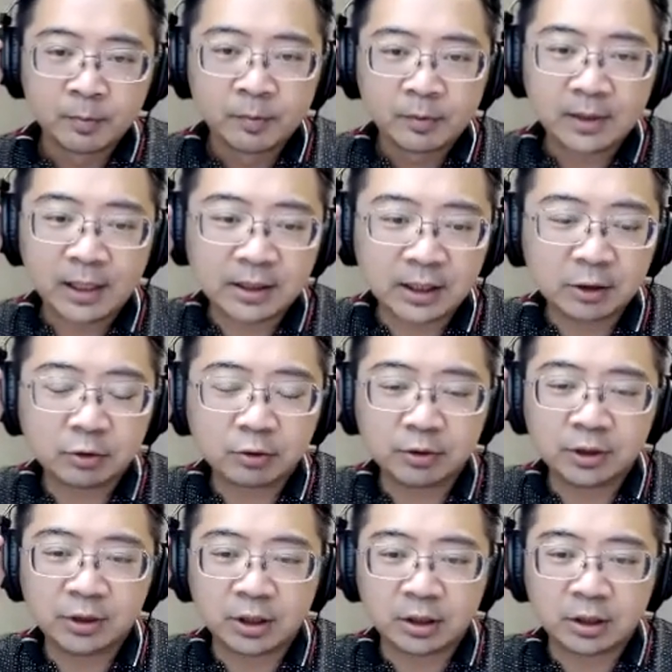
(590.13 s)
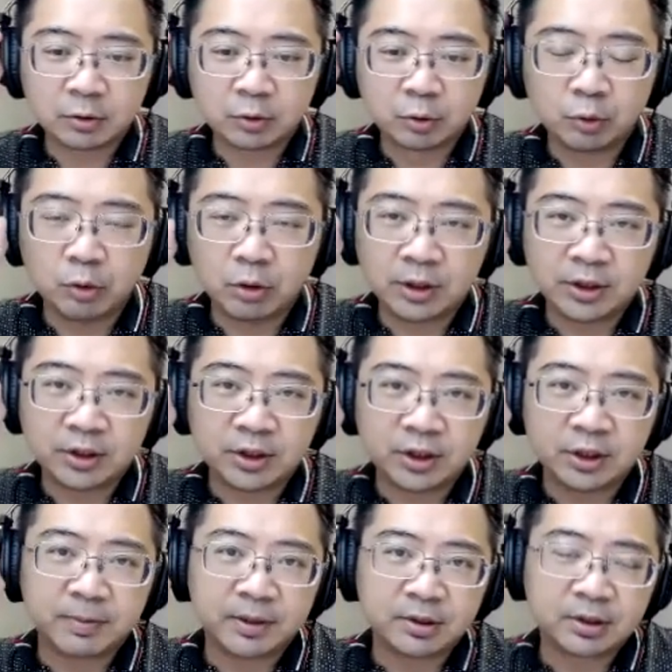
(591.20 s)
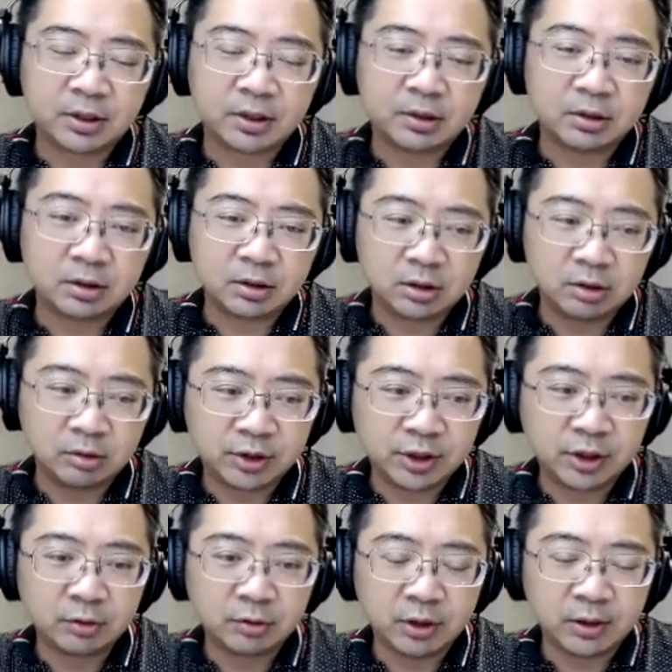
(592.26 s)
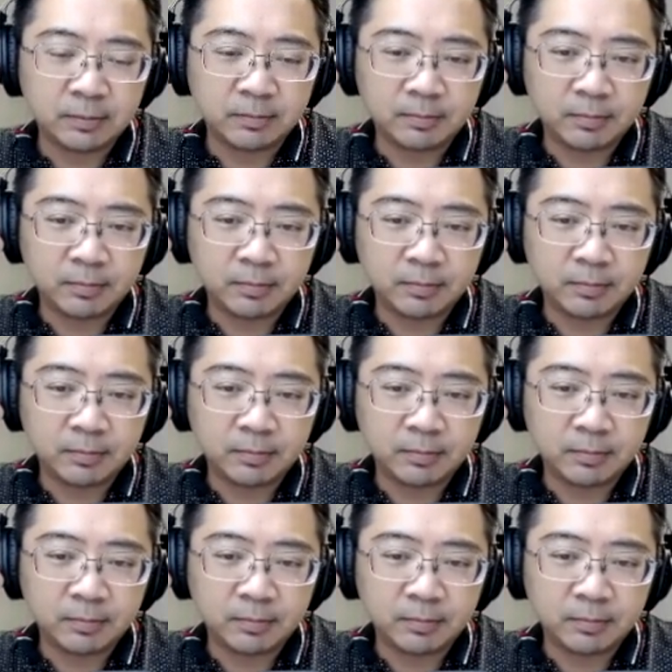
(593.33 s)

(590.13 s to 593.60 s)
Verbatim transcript: 大家注意哦，如果你自己本身有机会，